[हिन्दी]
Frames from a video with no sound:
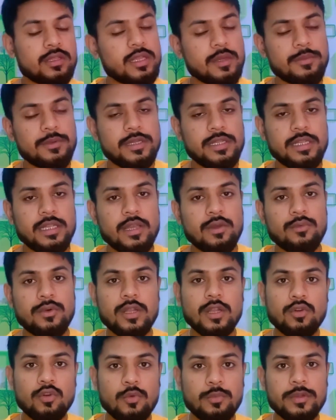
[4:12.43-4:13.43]
तब ठीक है
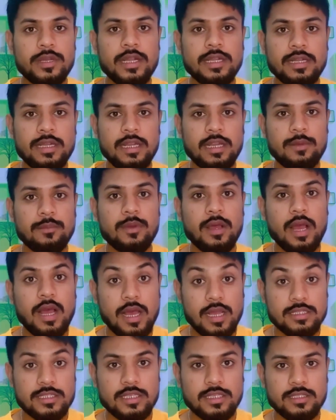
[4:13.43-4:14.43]
वरना कॉपीराइट क्लेम
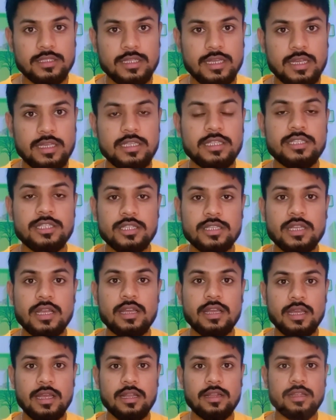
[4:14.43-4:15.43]
आ सकता है इस चीज़ का
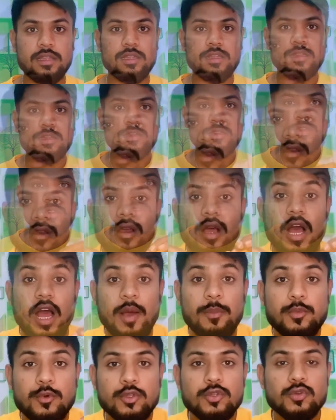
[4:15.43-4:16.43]
ख्याल रखें
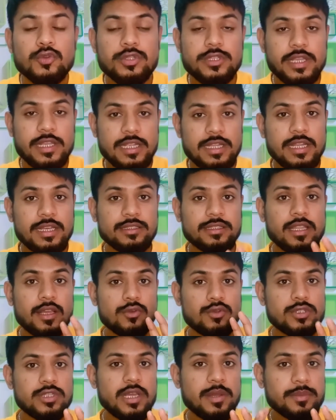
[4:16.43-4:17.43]
आपको जो सही लगता है
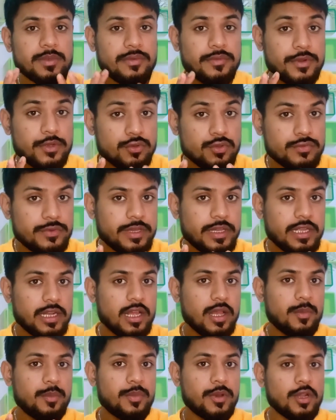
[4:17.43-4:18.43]
उस टाइप के वीडियोस वगैरह
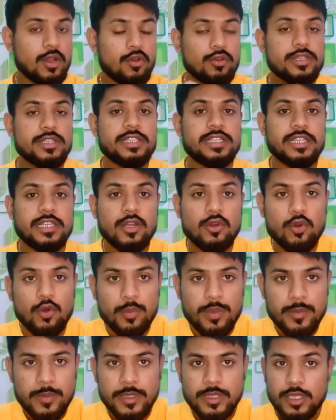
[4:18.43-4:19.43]
आप बनाओ किसी का
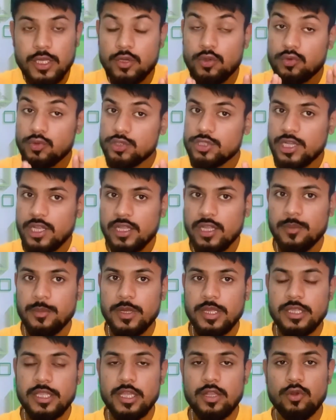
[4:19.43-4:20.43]
कॉपी मत करो तो ज़्यादा
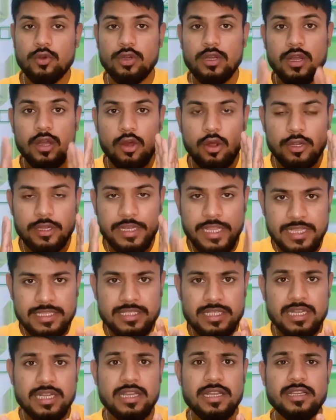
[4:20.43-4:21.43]
बेहतर होगा और
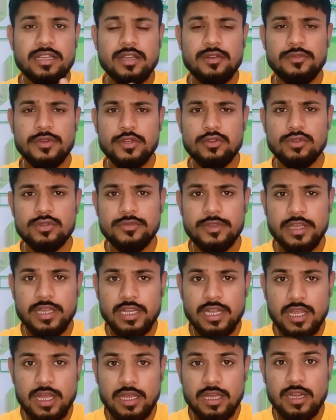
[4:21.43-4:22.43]
टैक्स रिलेटेड वीडियोस
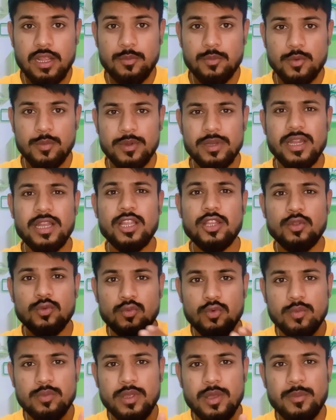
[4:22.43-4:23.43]
वगैरह अगर आपको बनाना तो
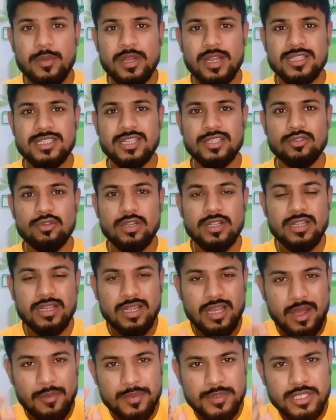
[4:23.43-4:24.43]
वो भी आप बना सकते हो लेकिन
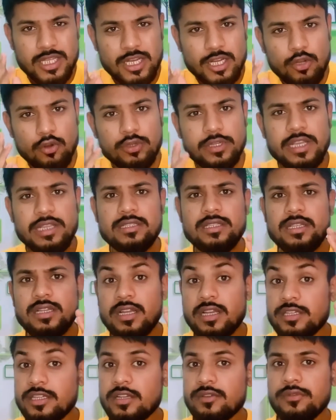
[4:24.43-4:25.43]
काफ़ी सारे लोग टैक्स
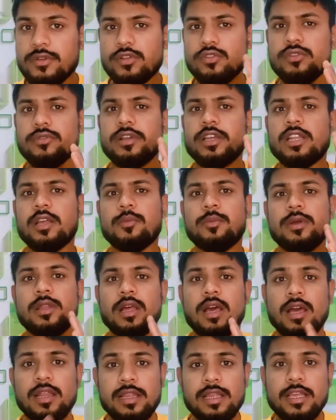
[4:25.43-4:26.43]
रिलेटेड वीडियोस वगैरह
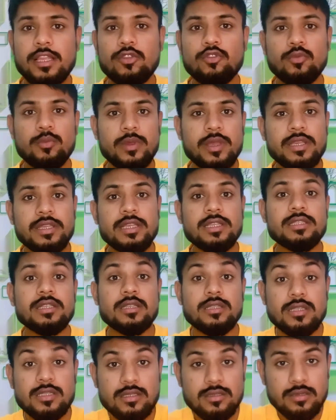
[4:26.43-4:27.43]
बना रहे हैं तो मैं ये
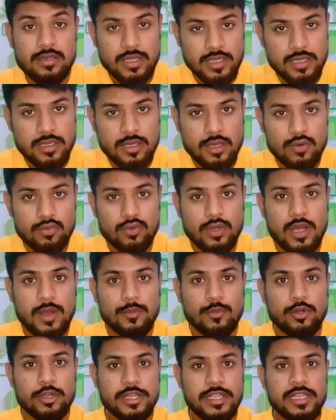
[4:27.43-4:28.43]
सजेस्ट नहीं करूँगा
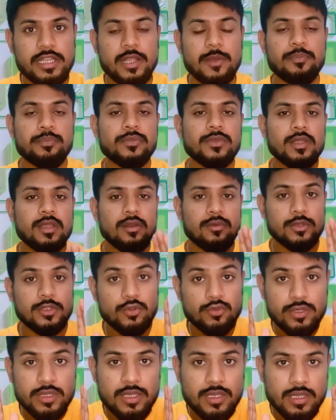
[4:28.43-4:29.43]
आपको ठीक है
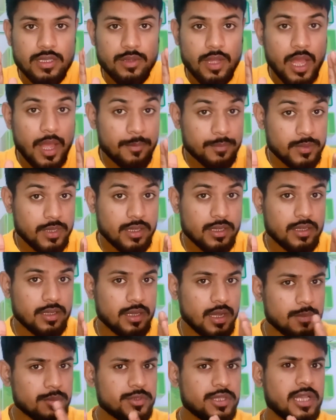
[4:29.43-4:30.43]
क्योंकि आपका
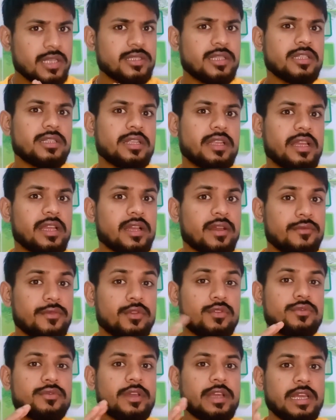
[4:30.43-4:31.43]
कम चांसेस रहेगा
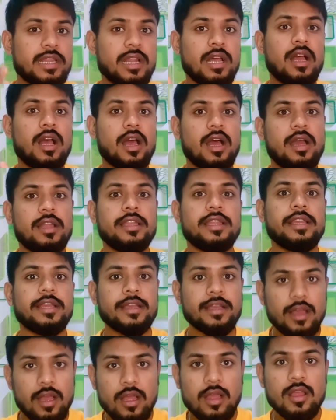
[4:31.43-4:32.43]
व्यूज़ वगैरह आने
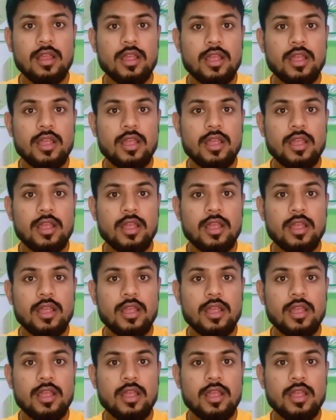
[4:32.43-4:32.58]
का